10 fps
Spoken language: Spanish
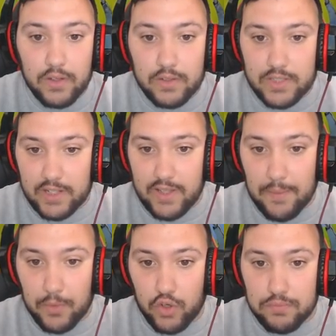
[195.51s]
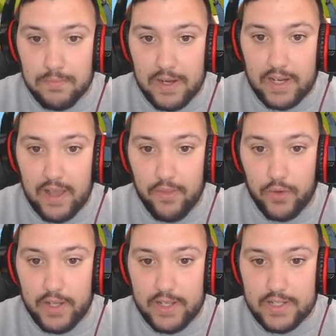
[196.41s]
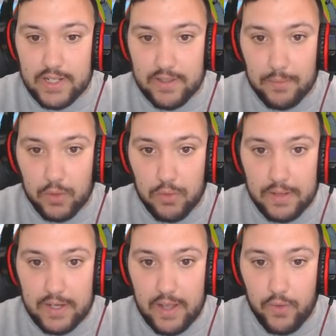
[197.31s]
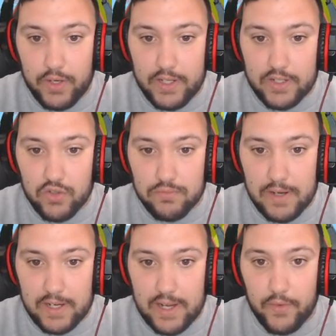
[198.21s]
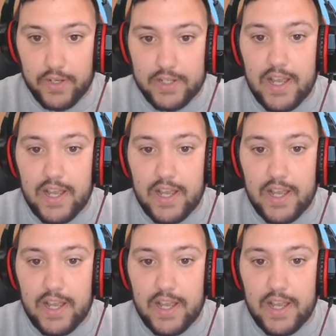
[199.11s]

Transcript: Saltamos los marcadores, saltamos los marcadores, los marcadores.